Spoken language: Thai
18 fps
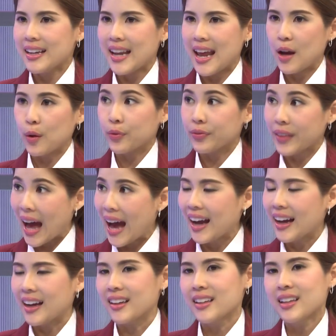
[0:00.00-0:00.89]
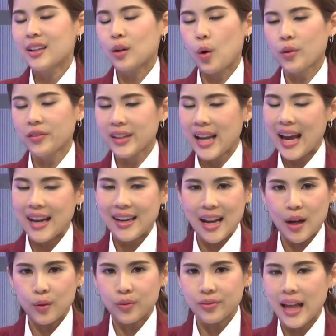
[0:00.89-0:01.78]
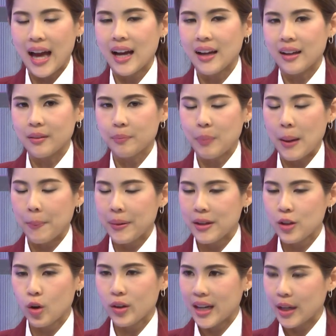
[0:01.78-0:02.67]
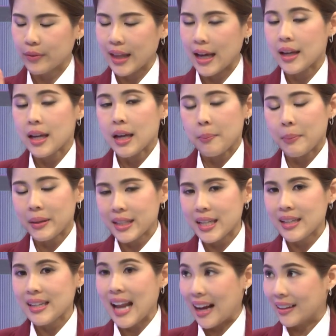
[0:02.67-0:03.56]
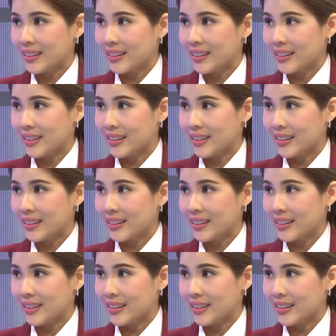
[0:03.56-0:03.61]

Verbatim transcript: แนวตั้งโฆษณาแนวตั้งภาพยนตร์แนวตั้งบางทีห